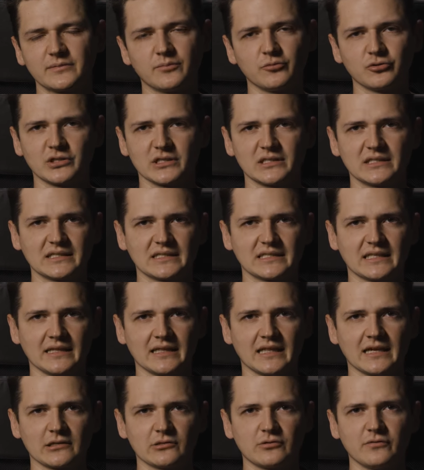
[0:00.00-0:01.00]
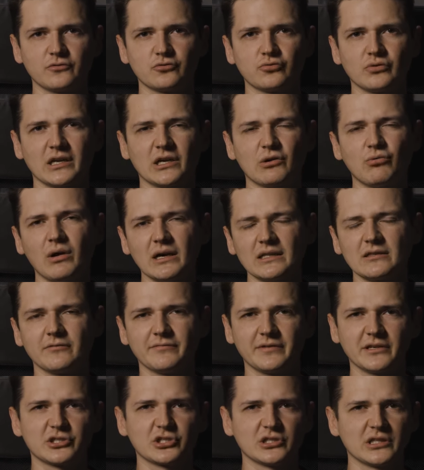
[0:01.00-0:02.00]
współczesnych standardów, które kładą
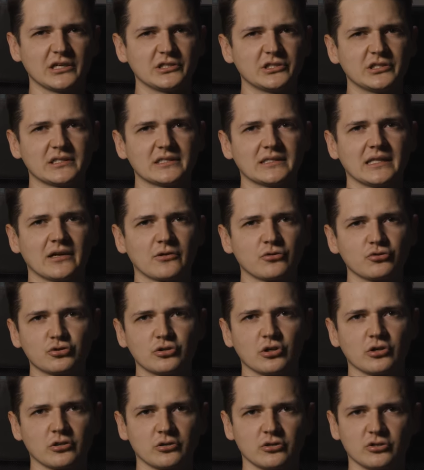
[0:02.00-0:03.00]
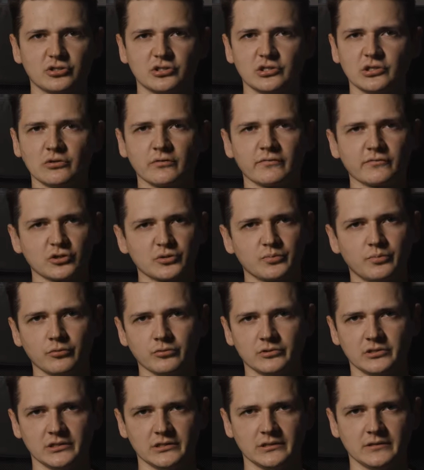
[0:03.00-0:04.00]
większy nacisk na różnorodność i równość
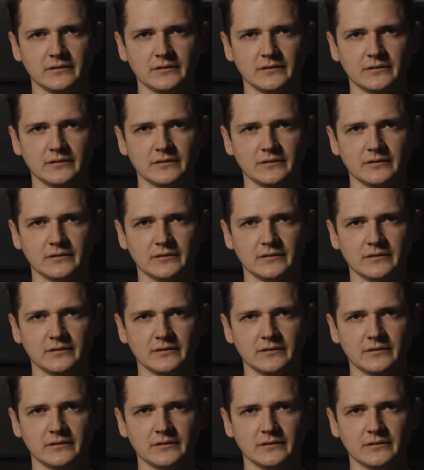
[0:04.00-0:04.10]
płci.